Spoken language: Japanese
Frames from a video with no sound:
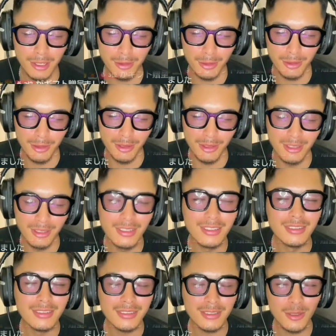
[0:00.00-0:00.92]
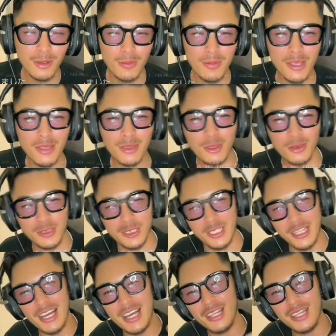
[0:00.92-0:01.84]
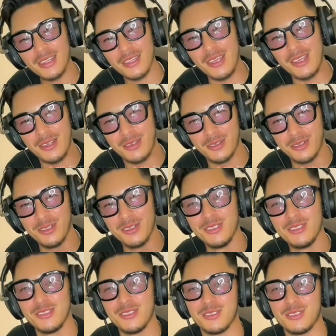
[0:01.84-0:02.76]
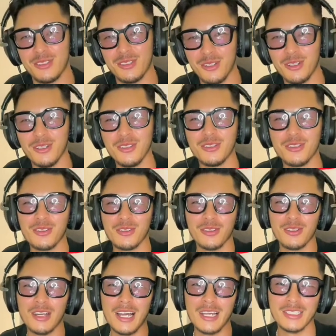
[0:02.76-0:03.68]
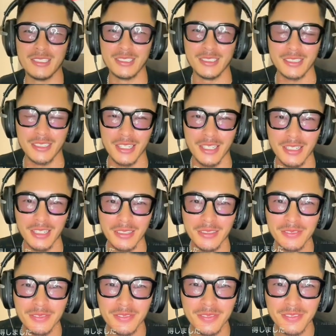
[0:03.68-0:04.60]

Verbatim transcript: あのー、コメントちらってくるんですよこの配信で